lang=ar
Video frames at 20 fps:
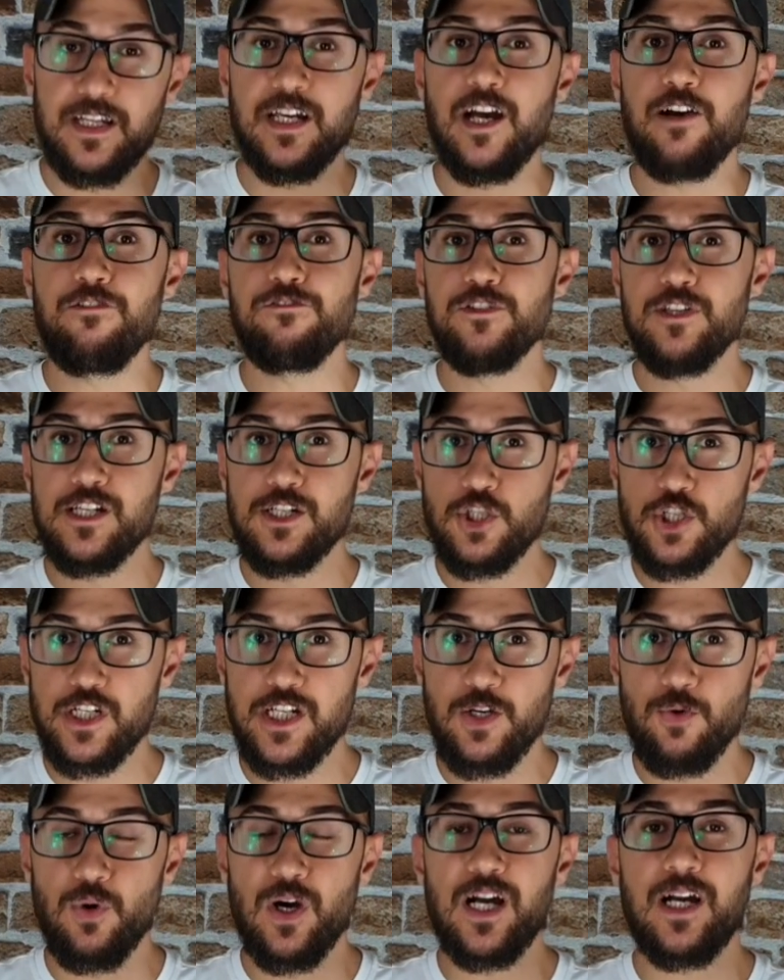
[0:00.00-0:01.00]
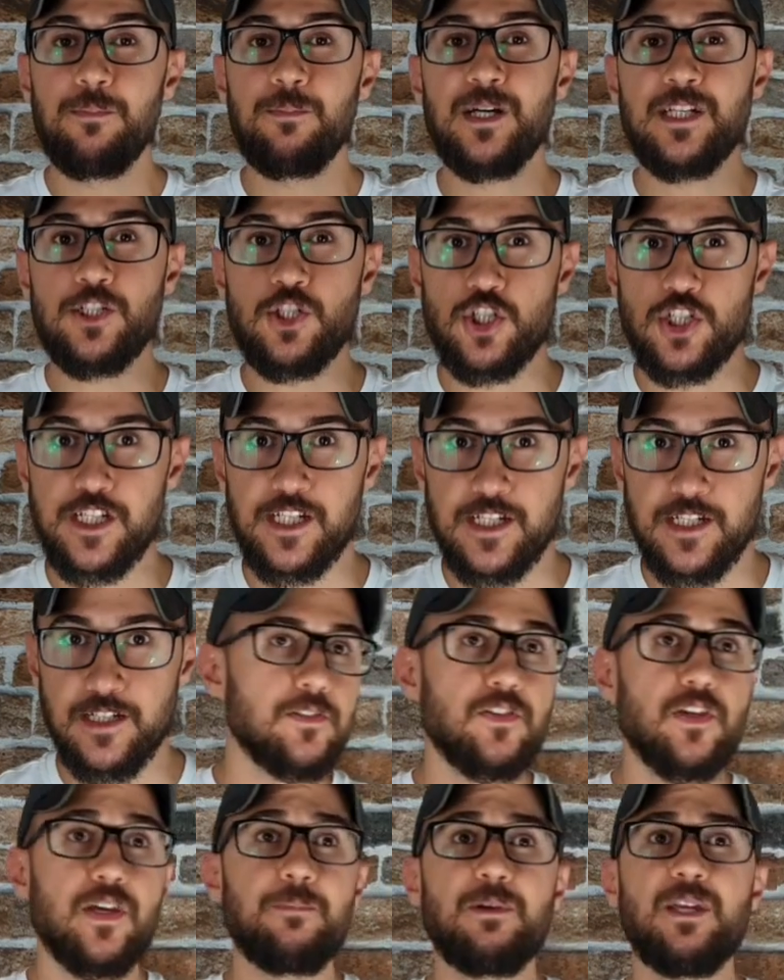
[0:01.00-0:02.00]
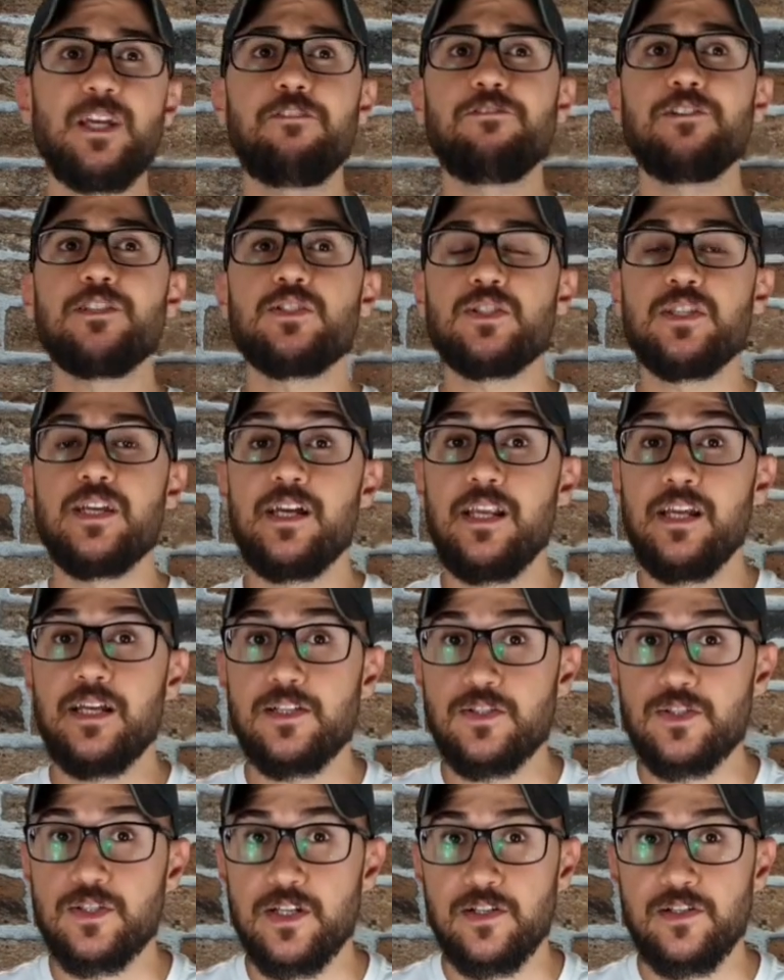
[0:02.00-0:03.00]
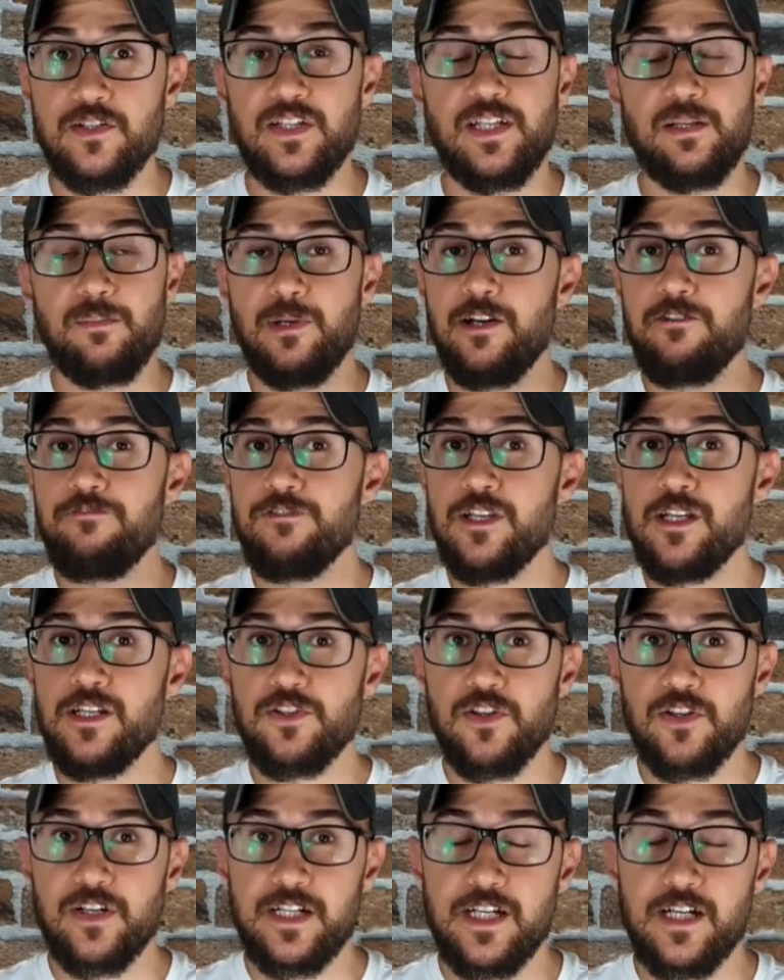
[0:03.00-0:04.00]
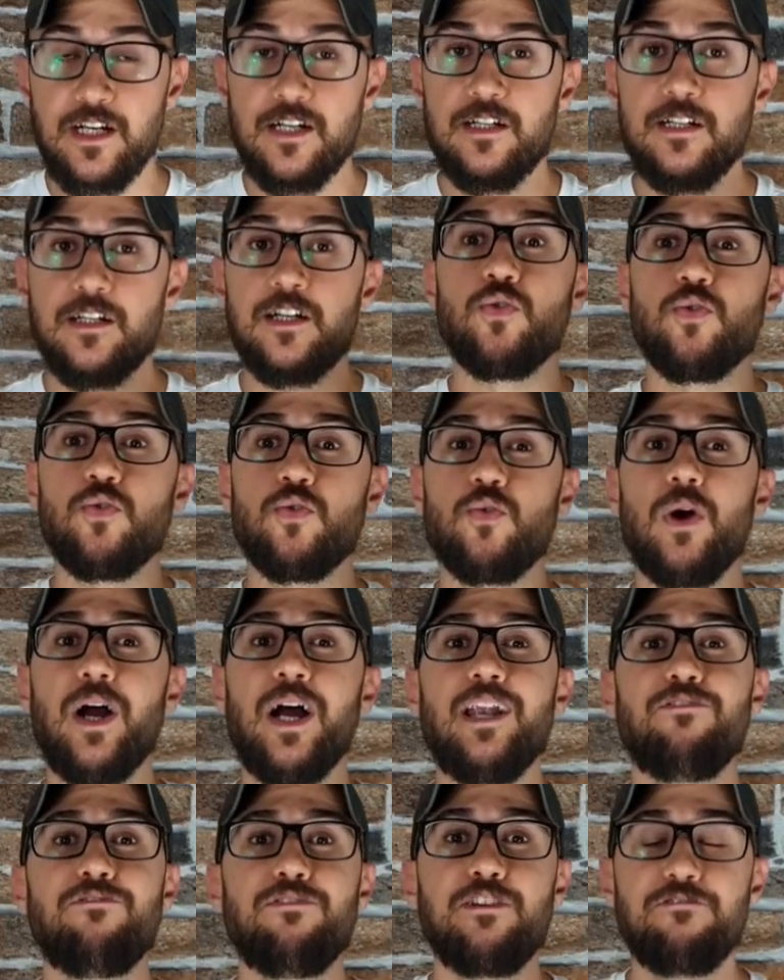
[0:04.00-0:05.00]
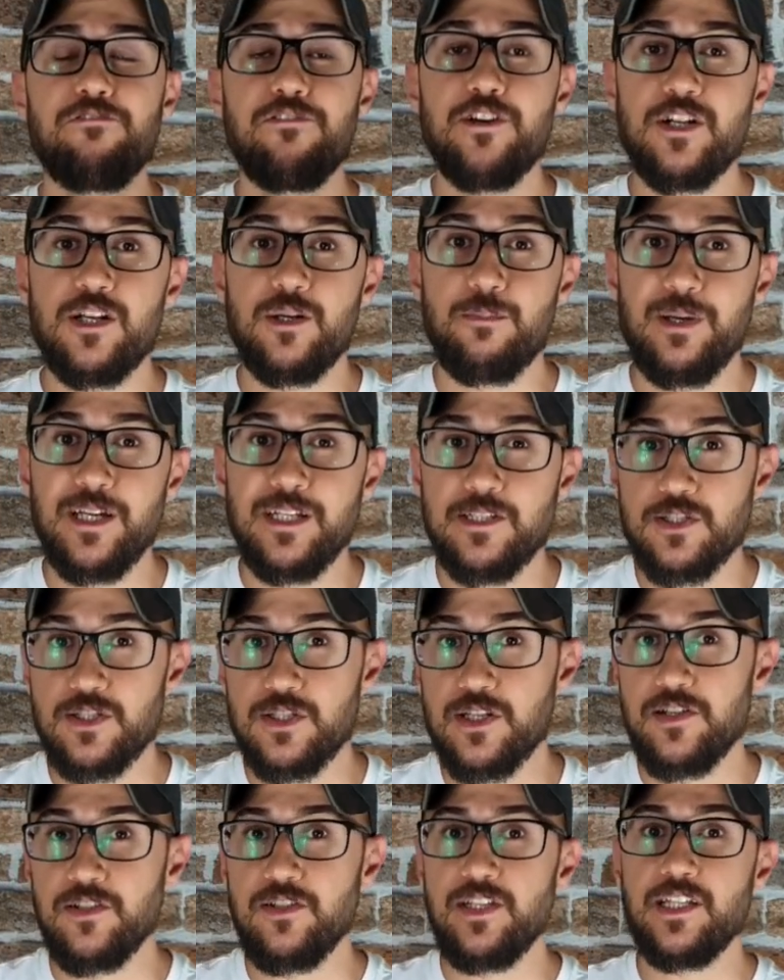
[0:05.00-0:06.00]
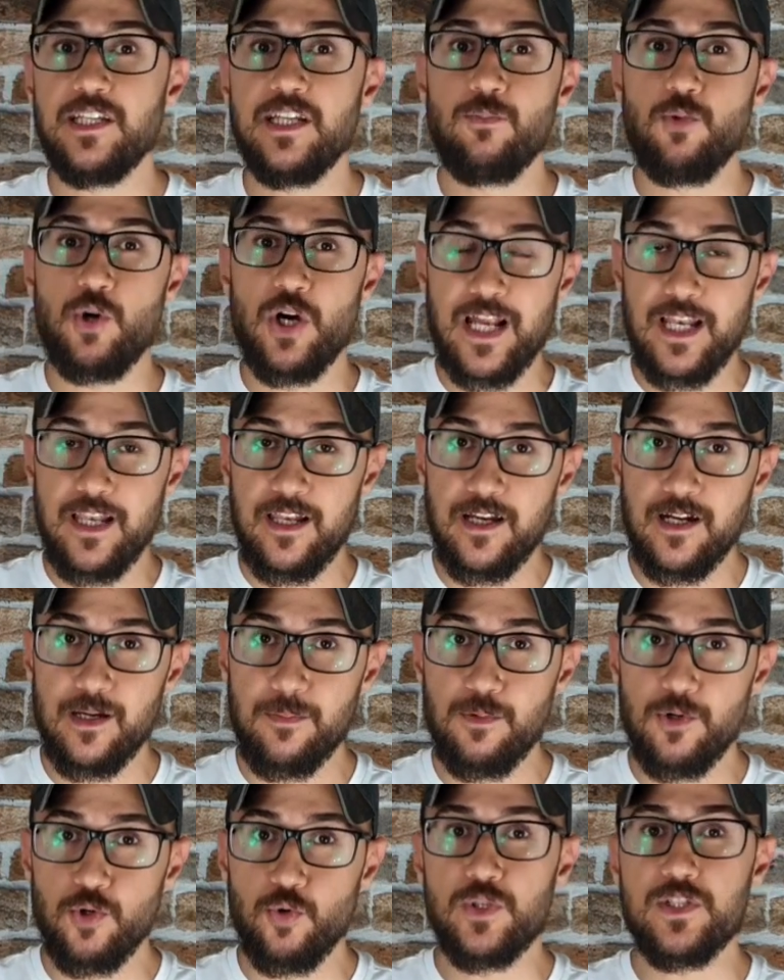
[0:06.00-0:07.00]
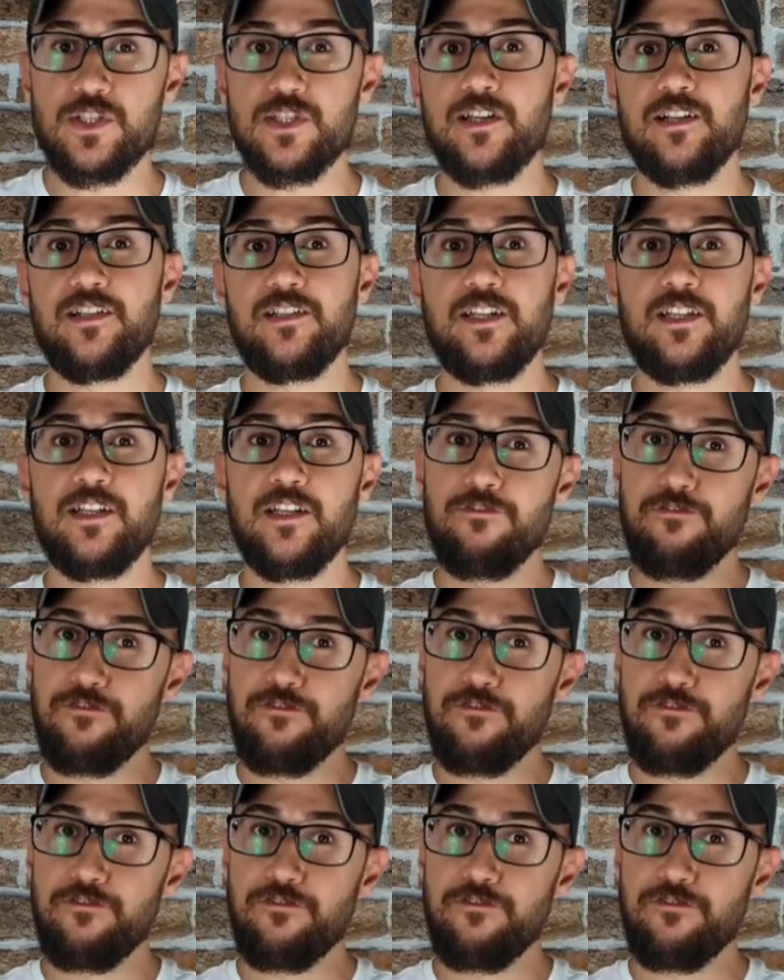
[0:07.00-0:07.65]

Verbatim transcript: هي أفضل شيء وأأمن شيء طيب كيف نستهلك السردين بأفضل طريقة؟ وهل في فرق بين السردين المعلب والسردين